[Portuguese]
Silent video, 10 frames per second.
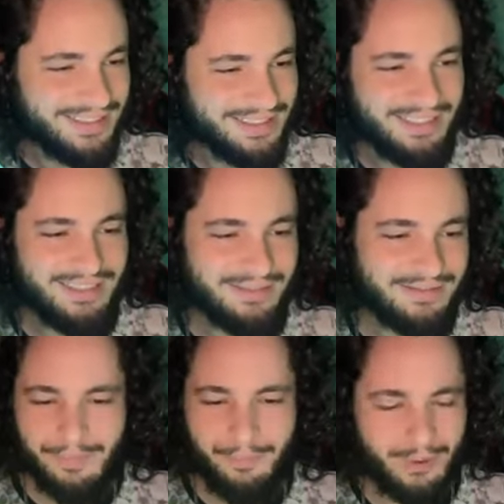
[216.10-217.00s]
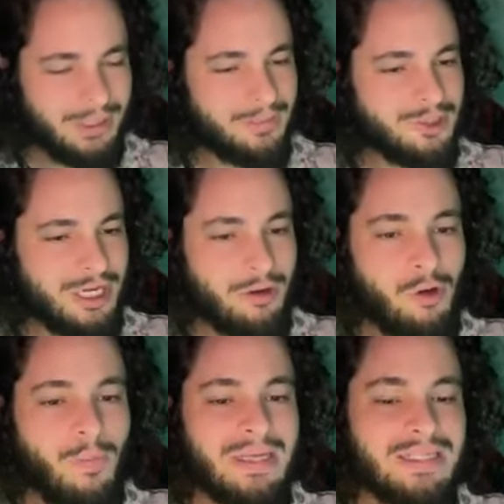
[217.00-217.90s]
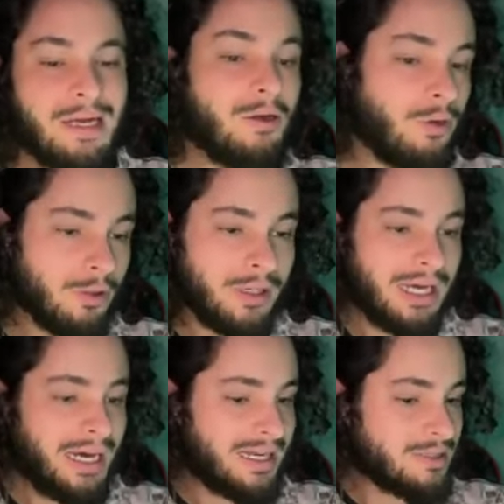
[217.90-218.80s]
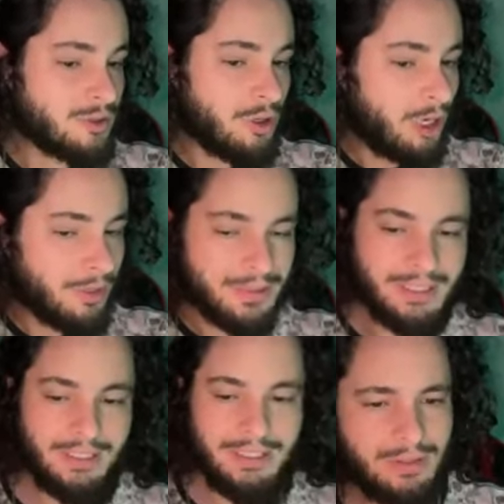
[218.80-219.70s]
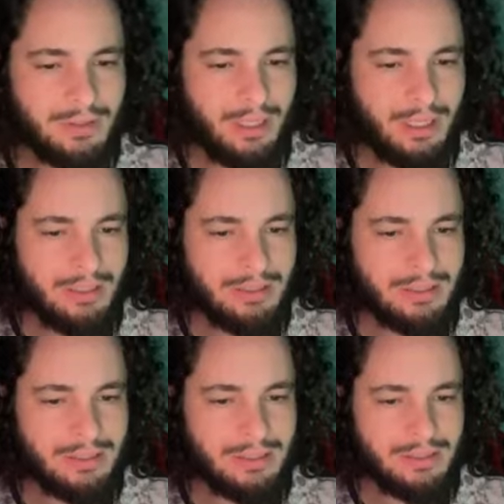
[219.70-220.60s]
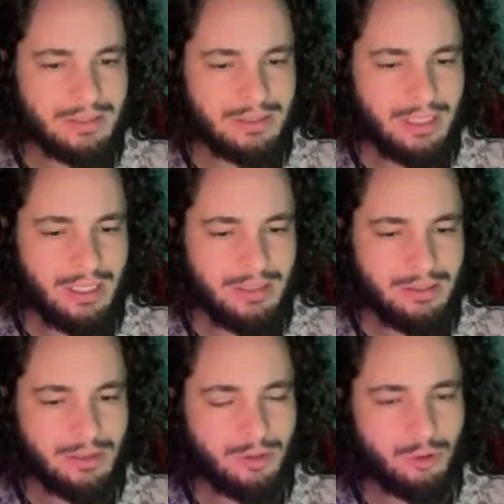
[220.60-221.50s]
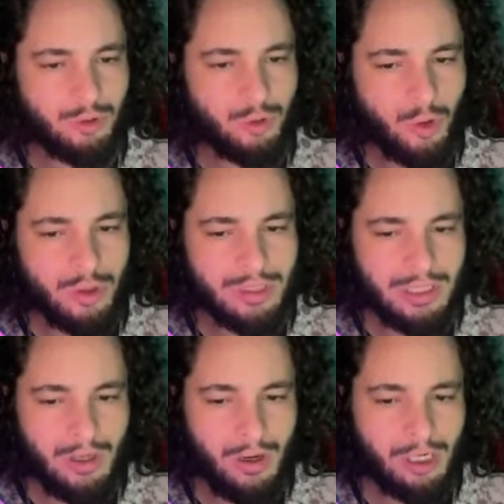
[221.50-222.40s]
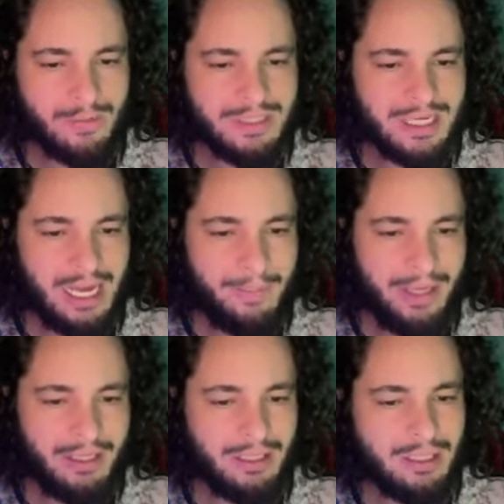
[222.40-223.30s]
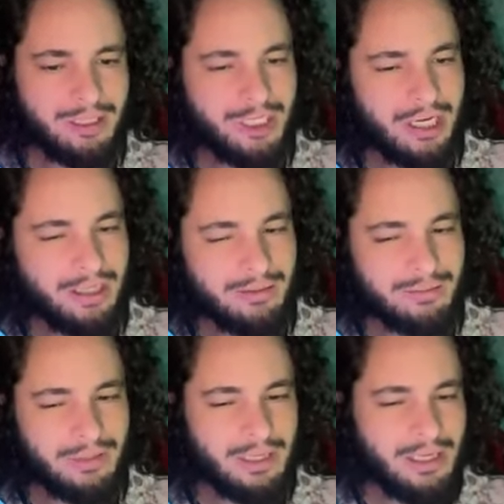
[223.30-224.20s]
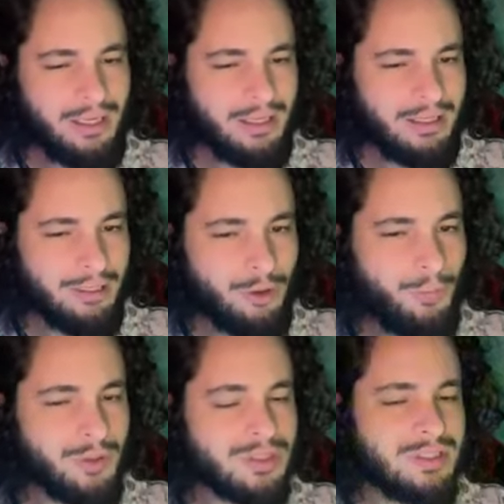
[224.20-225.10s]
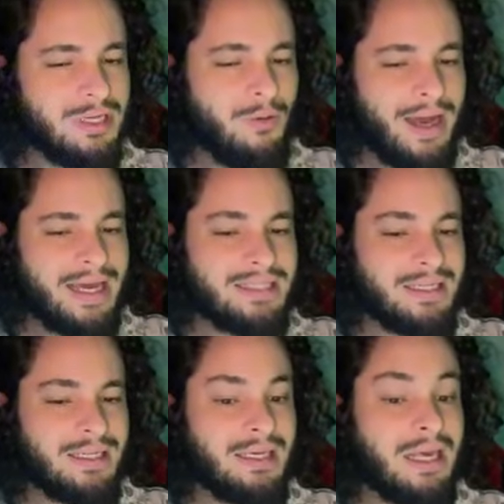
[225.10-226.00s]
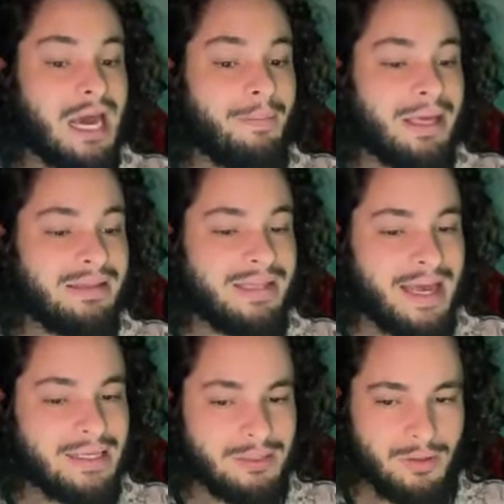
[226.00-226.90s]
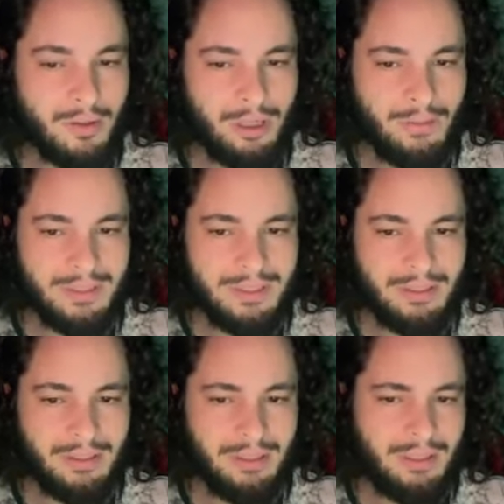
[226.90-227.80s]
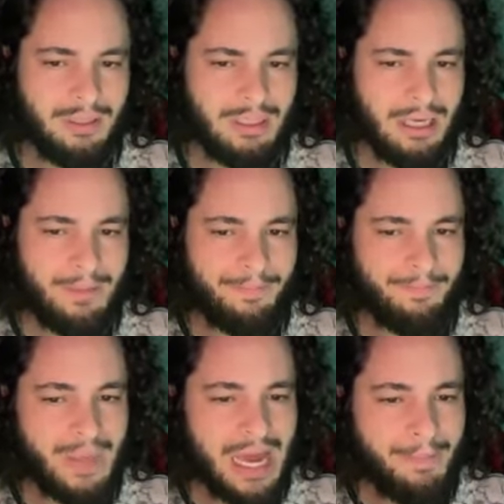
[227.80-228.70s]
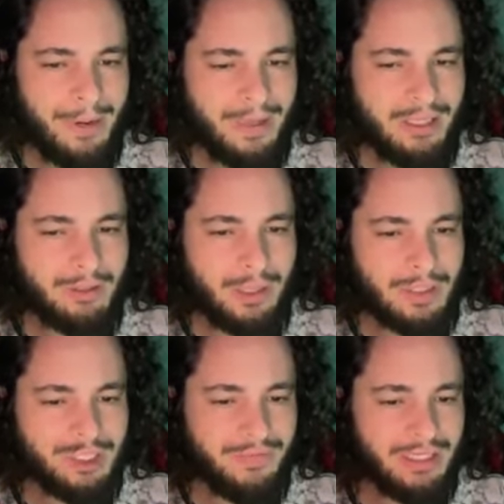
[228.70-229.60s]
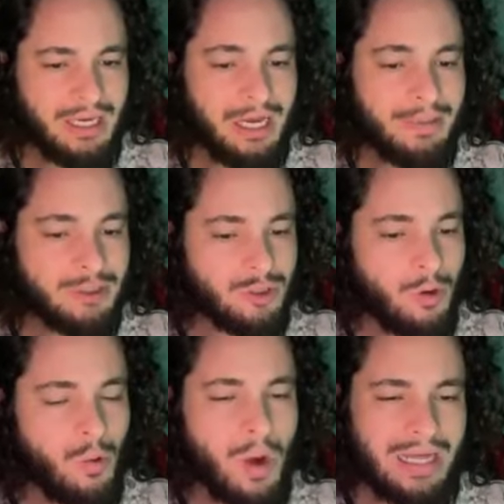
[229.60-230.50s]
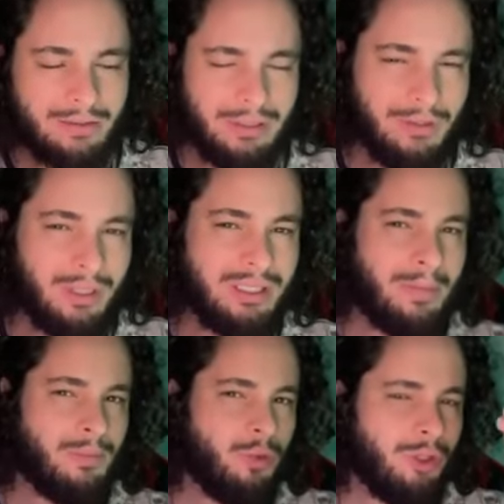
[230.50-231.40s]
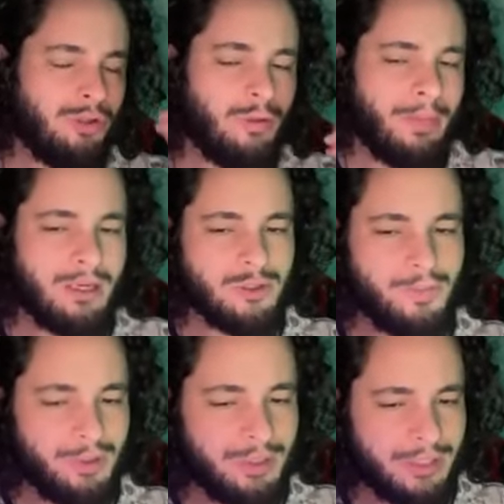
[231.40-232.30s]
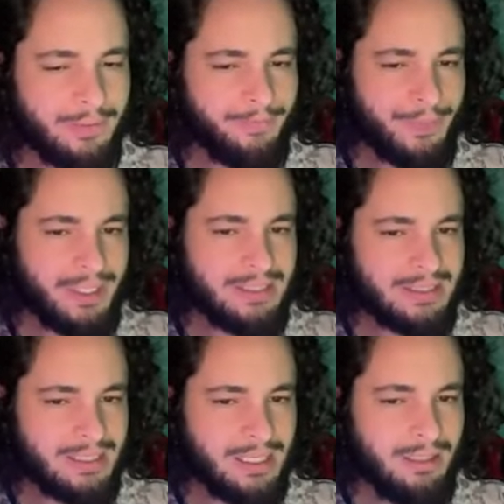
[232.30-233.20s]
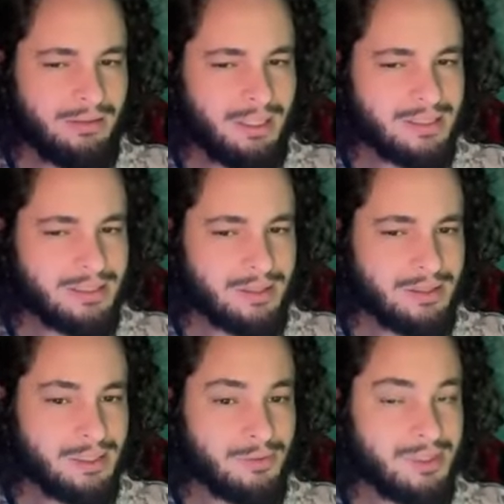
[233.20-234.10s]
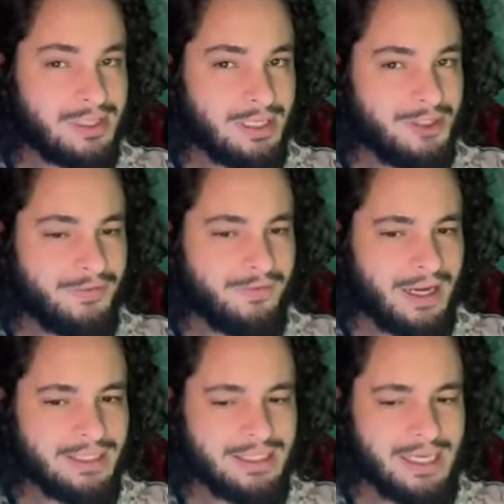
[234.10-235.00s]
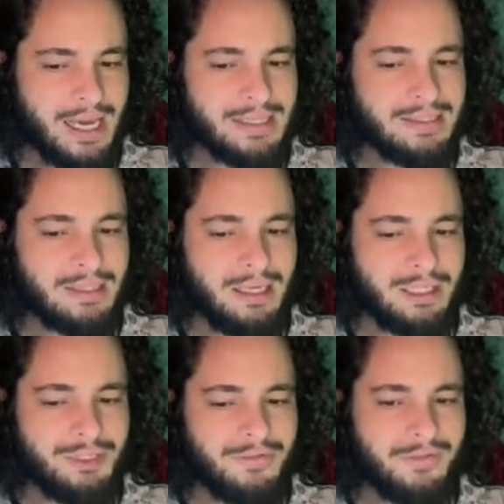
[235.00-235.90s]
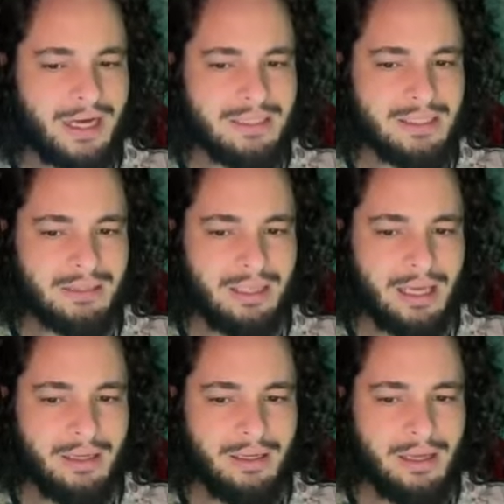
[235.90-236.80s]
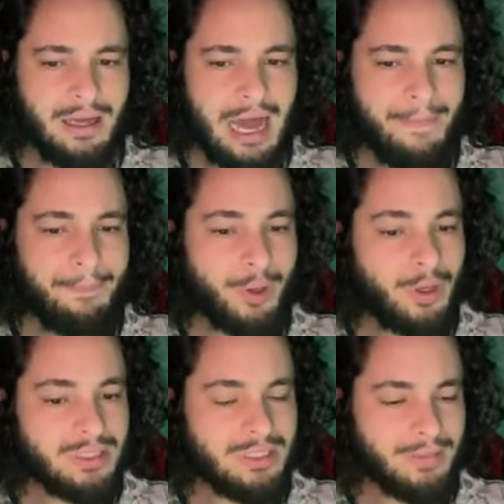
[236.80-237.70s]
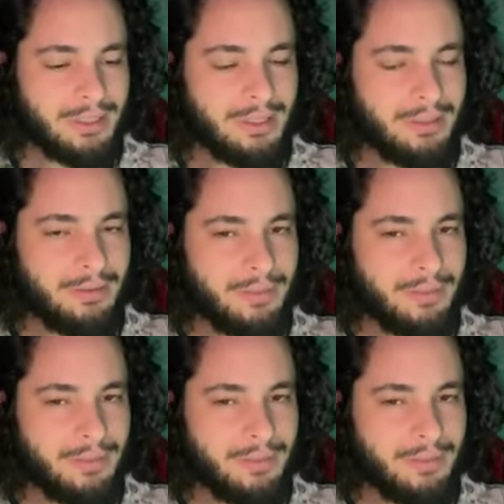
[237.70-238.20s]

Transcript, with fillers: E podemos já começar a colocar as orbs aqui. 3, 6, 12 orbs cabem aqui. Já em oposição a essa aqui, que cabem 10 orbs. E a, a primeira que eu tenho ativa aqui cabem só 4, então ela dá muito menos poder. Seria interessante se eu desativasse essa e ativasse até a próxima aqui.